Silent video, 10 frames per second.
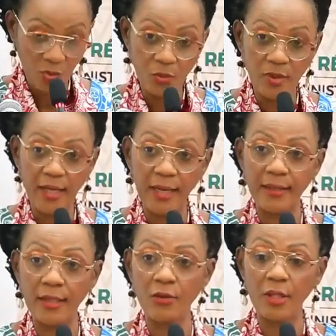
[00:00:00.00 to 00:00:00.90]
toutes les
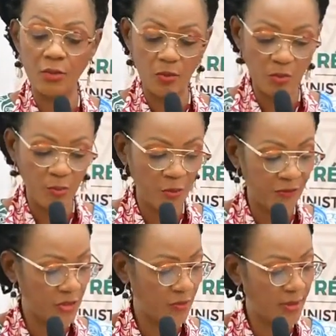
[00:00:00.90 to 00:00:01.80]
catégories
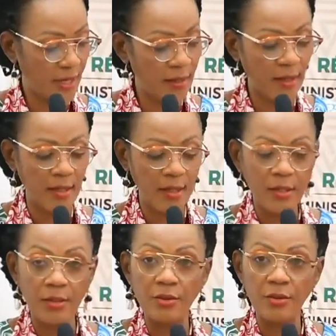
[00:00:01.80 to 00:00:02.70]
socioprofessionnelles,
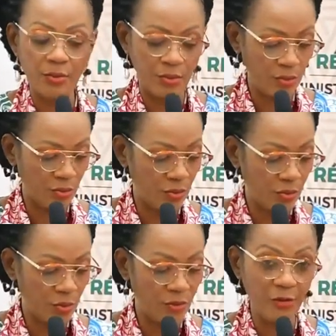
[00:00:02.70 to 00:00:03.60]

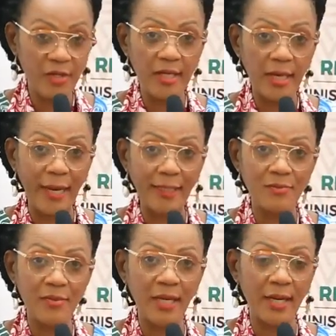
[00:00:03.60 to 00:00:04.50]
de venir
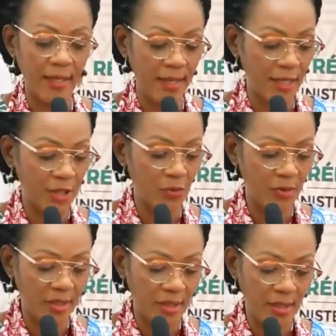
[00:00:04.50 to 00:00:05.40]
admirer et
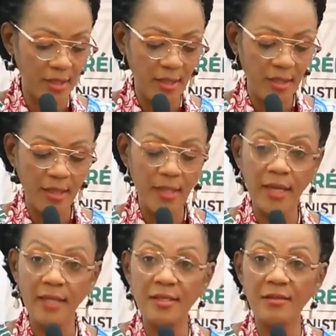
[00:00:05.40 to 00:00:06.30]
acheter et
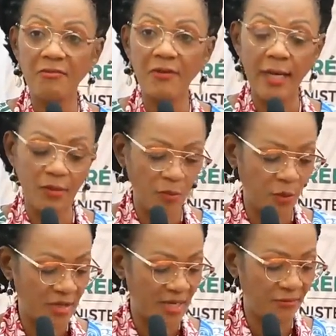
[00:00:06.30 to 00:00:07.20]
ainsi faire de
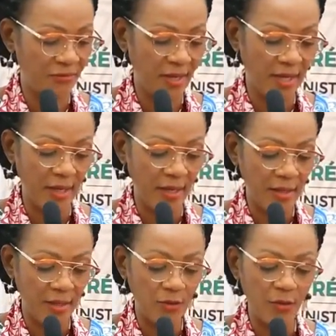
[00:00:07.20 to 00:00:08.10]
bonnes affaires
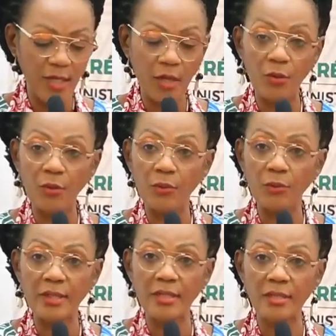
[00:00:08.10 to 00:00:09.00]
dans les rues
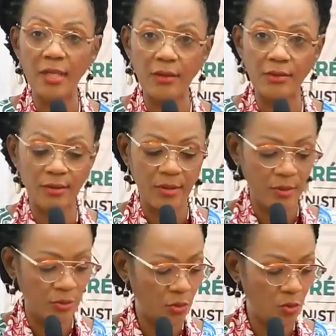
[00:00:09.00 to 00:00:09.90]
des stands
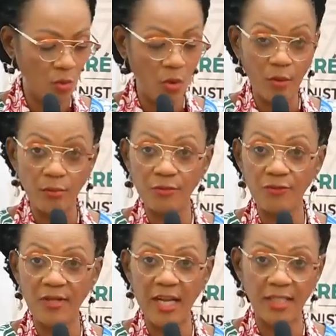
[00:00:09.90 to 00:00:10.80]
de ce grand
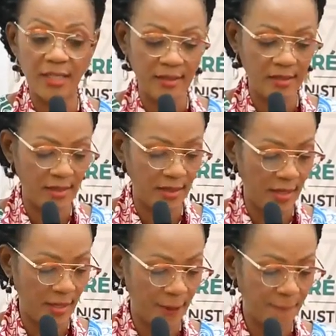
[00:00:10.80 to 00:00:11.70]
village artisanal.
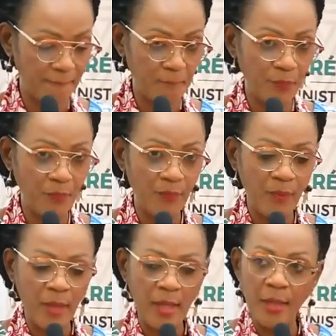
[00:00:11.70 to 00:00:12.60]

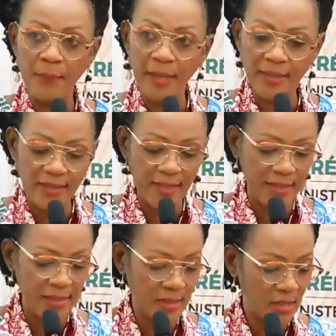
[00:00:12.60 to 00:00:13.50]
Par ces
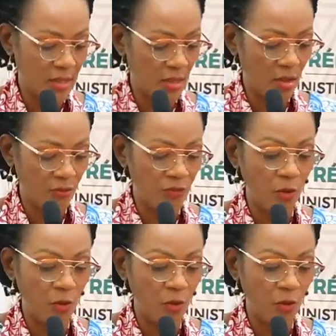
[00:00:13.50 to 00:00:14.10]
acquisitions, vous